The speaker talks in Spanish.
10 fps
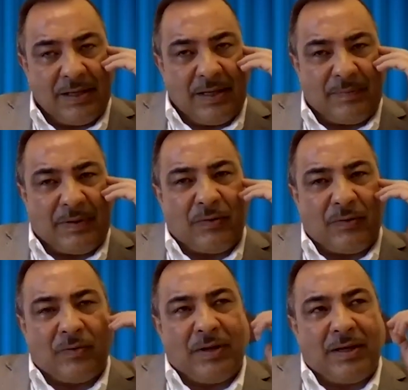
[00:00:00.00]

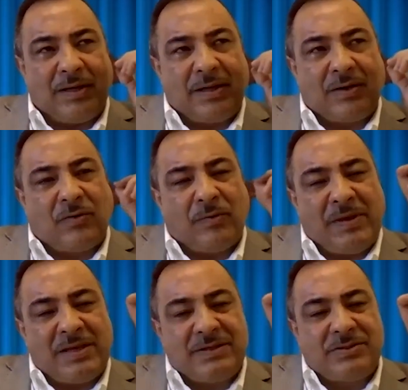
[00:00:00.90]
Pero
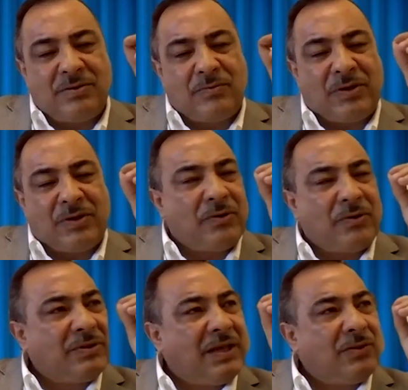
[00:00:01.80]
comienzo, cuando yo
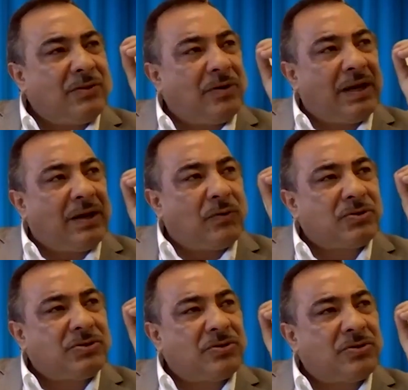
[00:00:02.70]
entiendo el
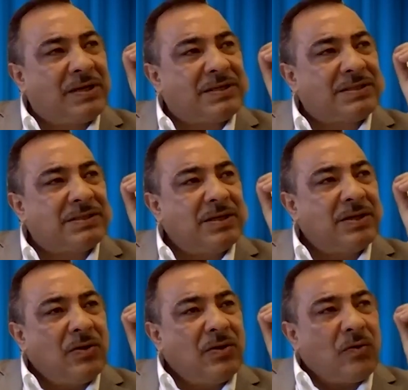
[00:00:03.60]
negocio es
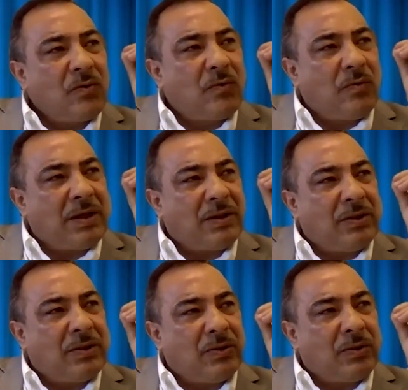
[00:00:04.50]

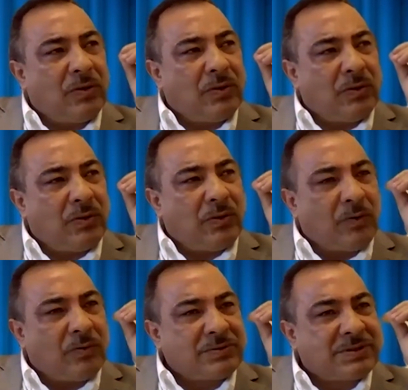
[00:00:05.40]

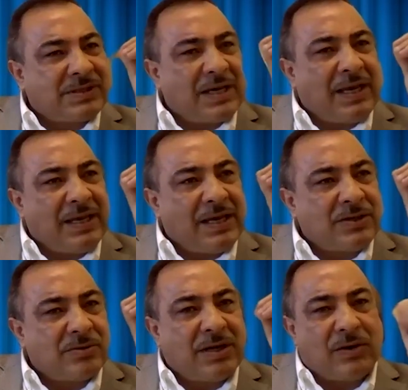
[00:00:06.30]
cuando sé que ya
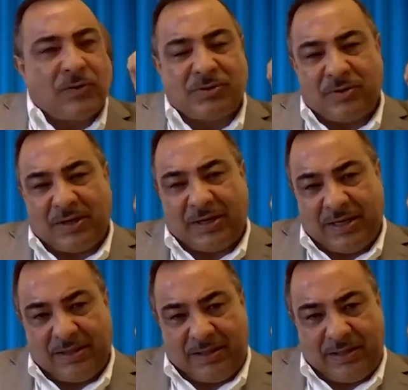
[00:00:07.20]
es un negocio de
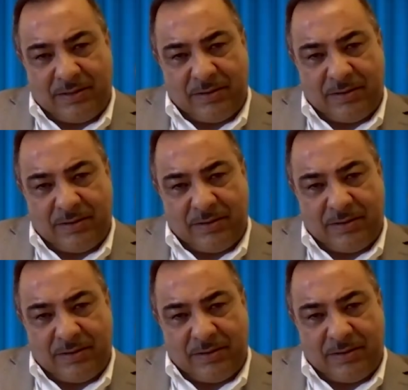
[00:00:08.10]
gente.